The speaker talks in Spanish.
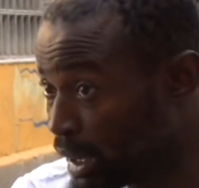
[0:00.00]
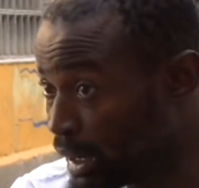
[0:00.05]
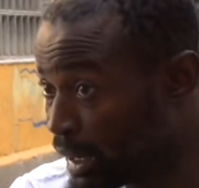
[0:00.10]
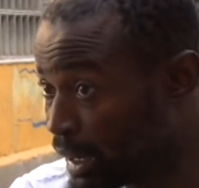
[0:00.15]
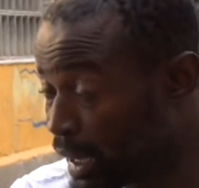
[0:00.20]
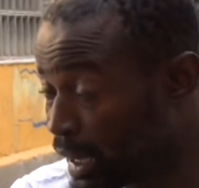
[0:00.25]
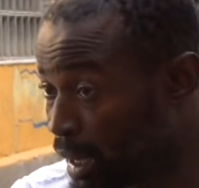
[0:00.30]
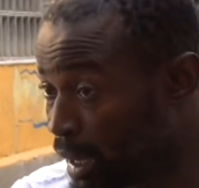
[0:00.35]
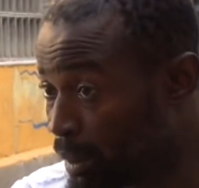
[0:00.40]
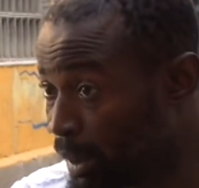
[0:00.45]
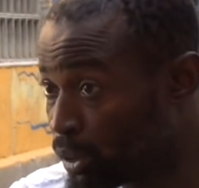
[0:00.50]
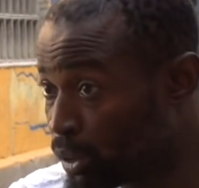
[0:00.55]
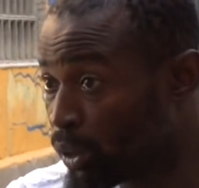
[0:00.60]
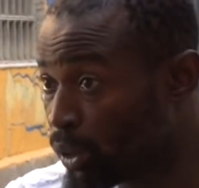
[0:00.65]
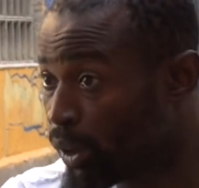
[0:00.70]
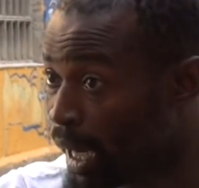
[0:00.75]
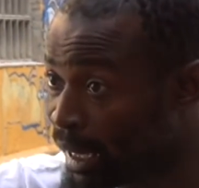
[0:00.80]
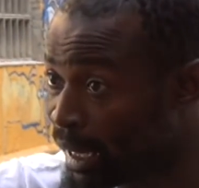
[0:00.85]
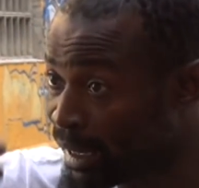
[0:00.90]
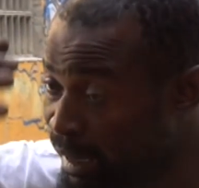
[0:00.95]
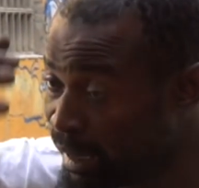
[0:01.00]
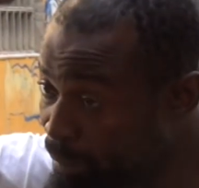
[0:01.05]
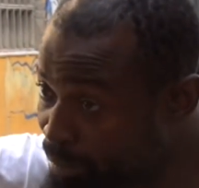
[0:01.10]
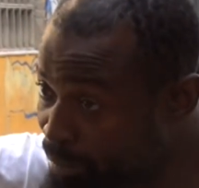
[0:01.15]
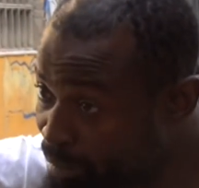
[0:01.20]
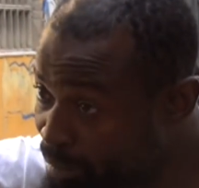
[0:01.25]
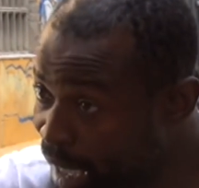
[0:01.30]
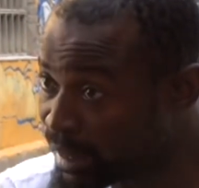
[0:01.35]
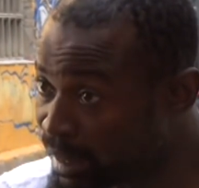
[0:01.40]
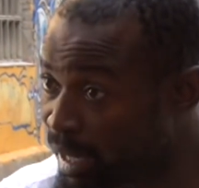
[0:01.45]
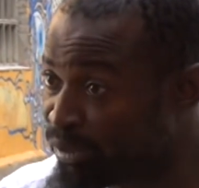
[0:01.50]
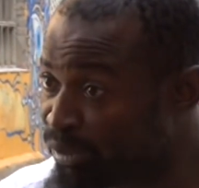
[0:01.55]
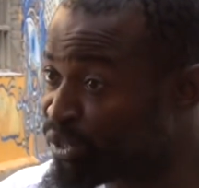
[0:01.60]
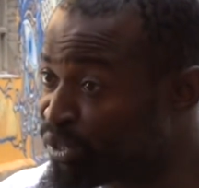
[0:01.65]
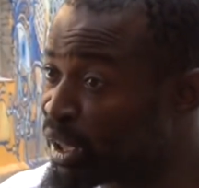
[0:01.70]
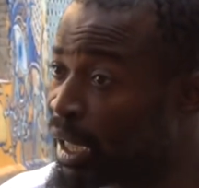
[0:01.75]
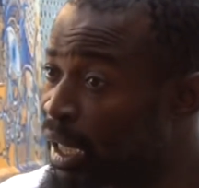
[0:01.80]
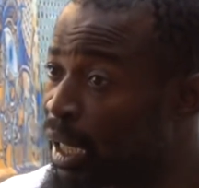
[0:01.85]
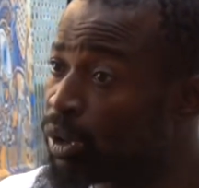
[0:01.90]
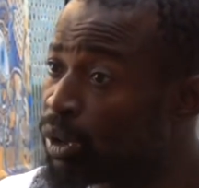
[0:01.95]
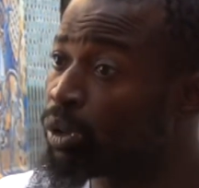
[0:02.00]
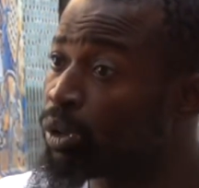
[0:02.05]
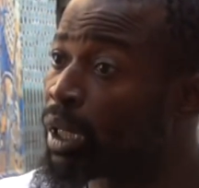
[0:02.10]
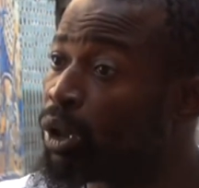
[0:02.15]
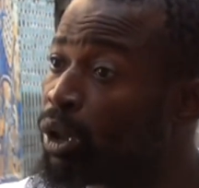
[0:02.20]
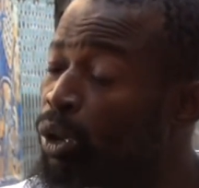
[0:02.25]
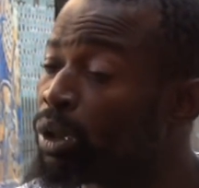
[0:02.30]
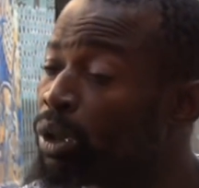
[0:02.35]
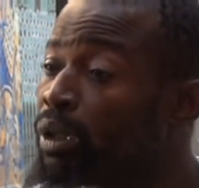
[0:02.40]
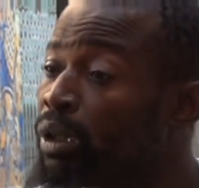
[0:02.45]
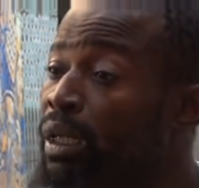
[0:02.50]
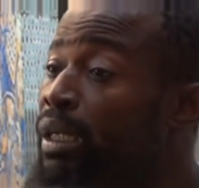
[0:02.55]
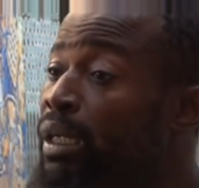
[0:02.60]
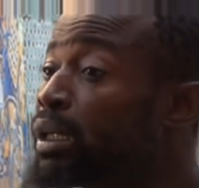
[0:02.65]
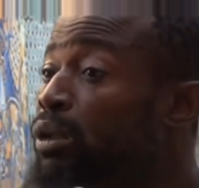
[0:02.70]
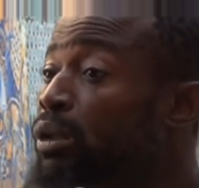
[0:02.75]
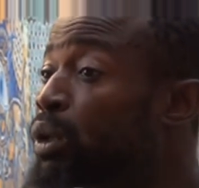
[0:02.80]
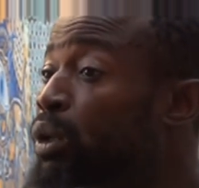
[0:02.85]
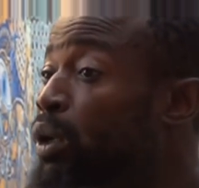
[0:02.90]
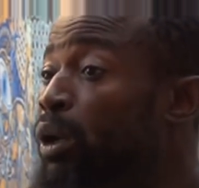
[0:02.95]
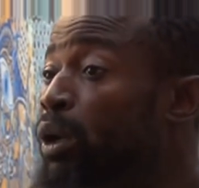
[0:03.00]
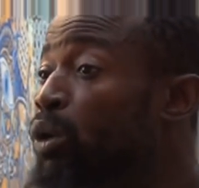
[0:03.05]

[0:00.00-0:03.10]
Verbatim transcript: de internamiento hay más africanos que, que